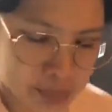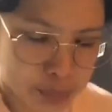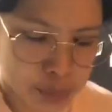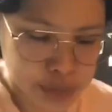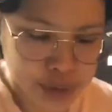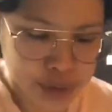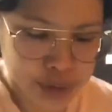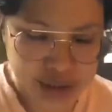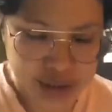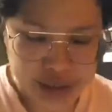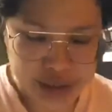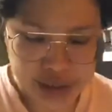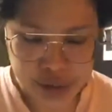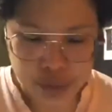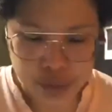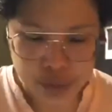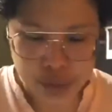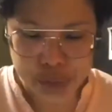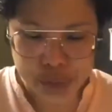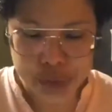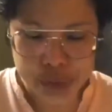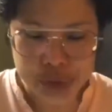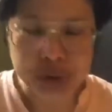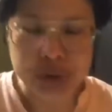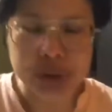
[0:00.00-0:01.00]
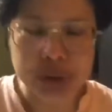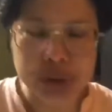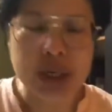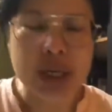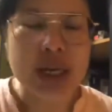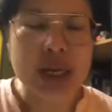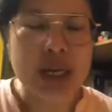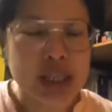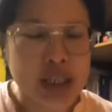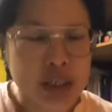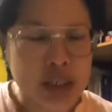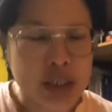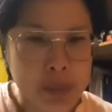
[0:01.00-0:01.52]
Putra dan Roh Kudus,
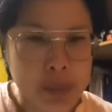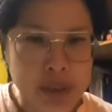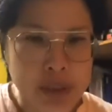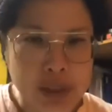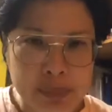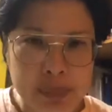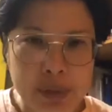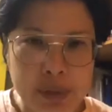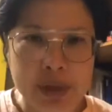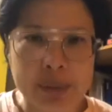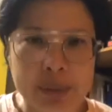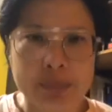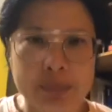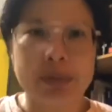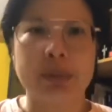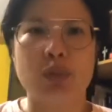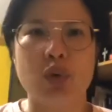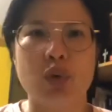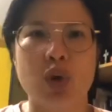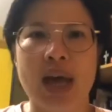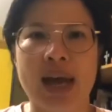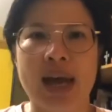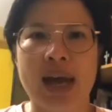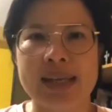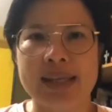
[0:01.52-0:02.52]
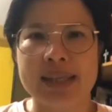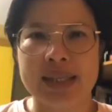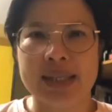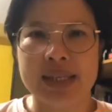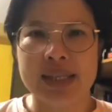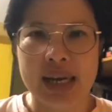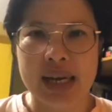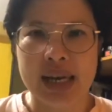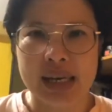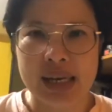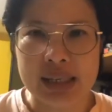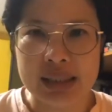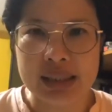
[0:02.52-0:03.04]
seperti pada permulaan,
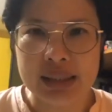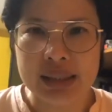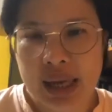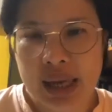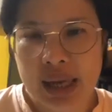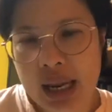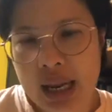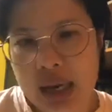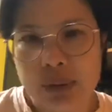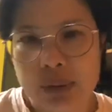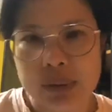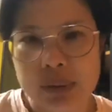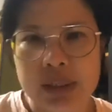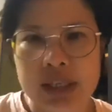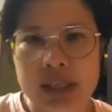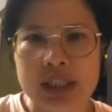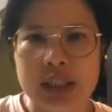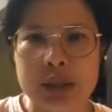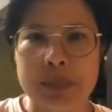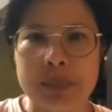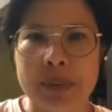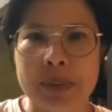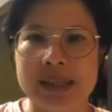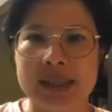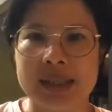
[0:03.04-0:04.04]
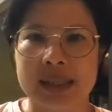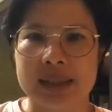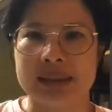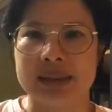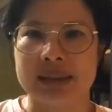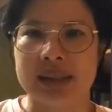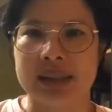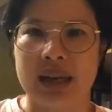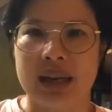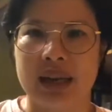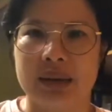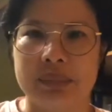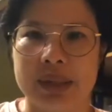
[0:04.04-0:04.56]
sekarang, selalu, dan sepanjang
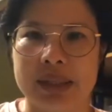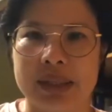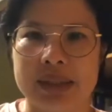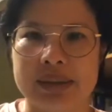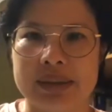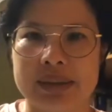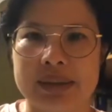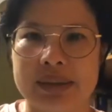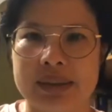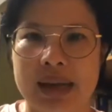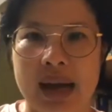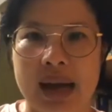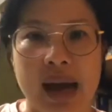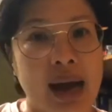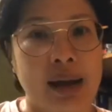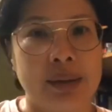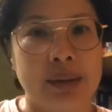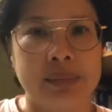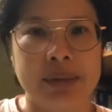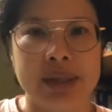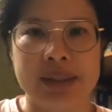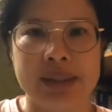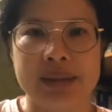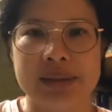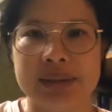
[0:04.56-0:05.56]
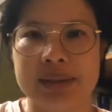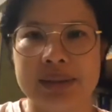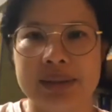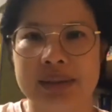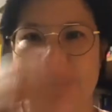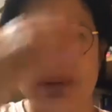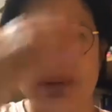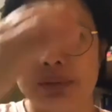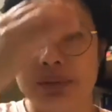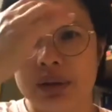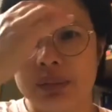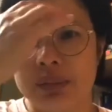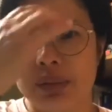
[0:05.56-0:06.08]
segala abad. Amin. Dalam
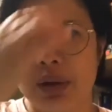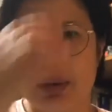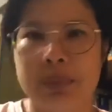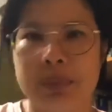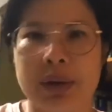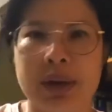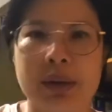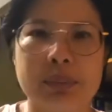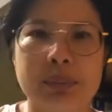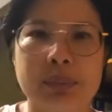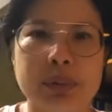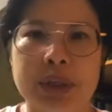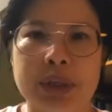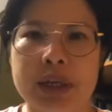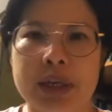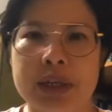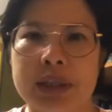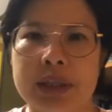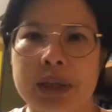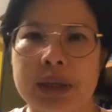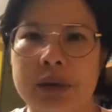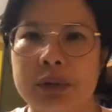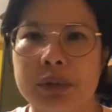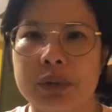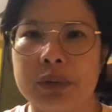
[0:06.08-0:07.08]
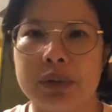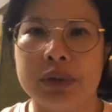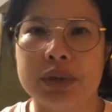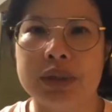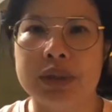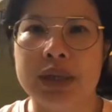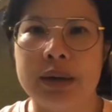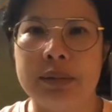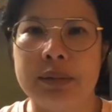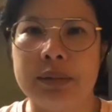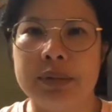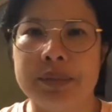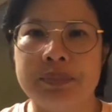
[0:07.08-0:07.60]
nama Bapa, Putra, dan Roh Kudus.
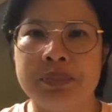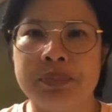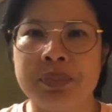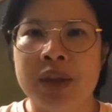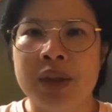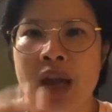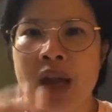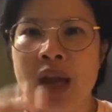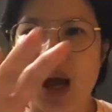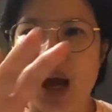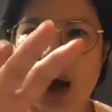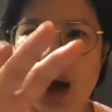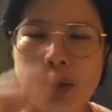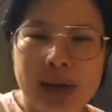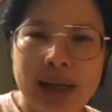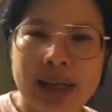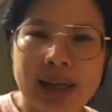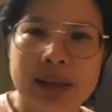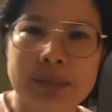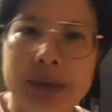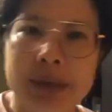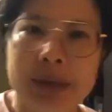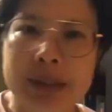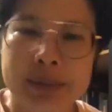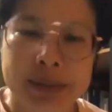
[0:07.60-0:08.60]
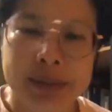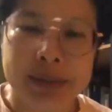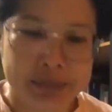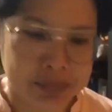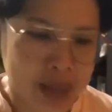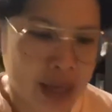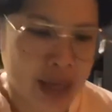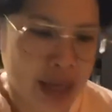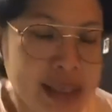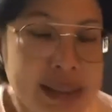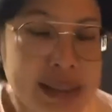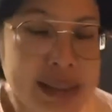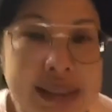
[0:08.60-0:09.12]
Amin. Oke, teman-teman.
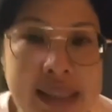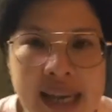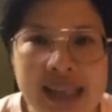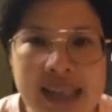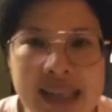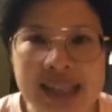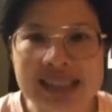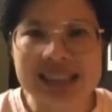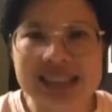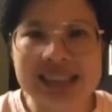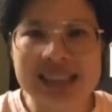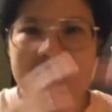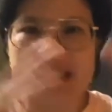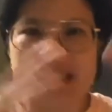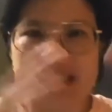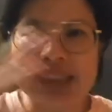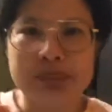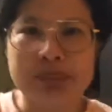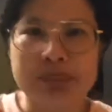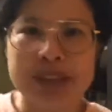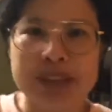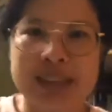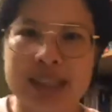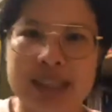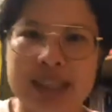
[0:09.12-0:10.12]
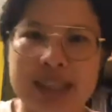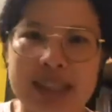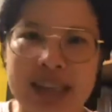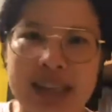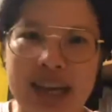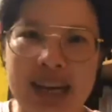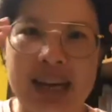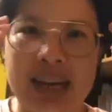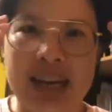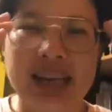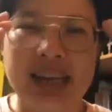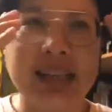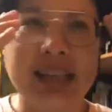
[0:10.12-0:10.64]
Saya akan sedikit
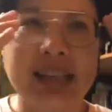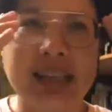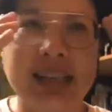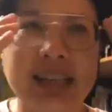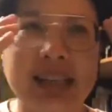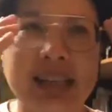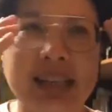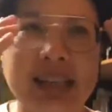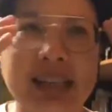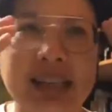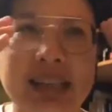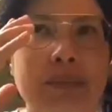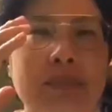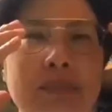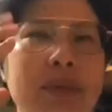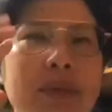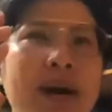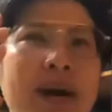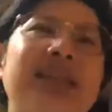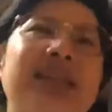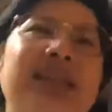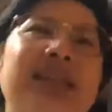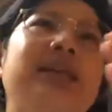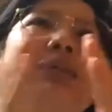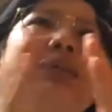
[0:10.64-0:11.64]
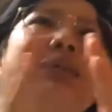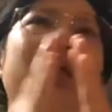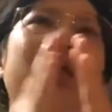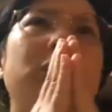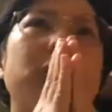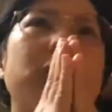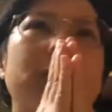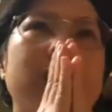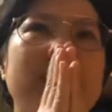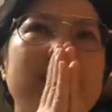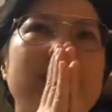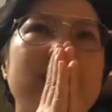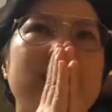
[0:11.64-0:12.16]
menceritakan
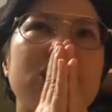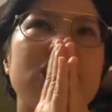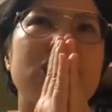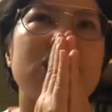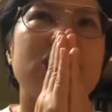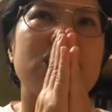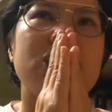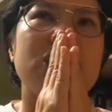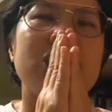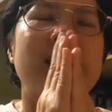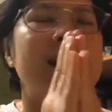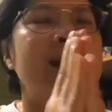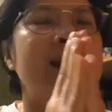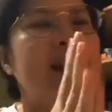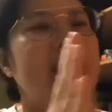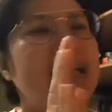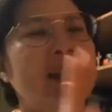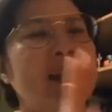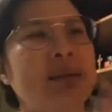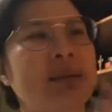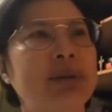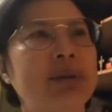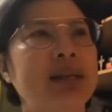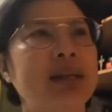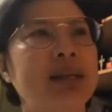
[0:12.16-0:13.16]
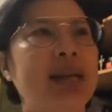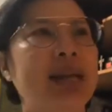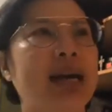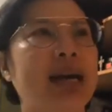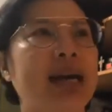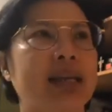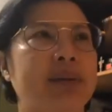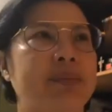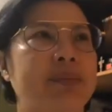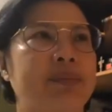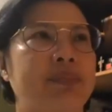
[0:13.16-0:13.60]
Bartimius. Ini menarik.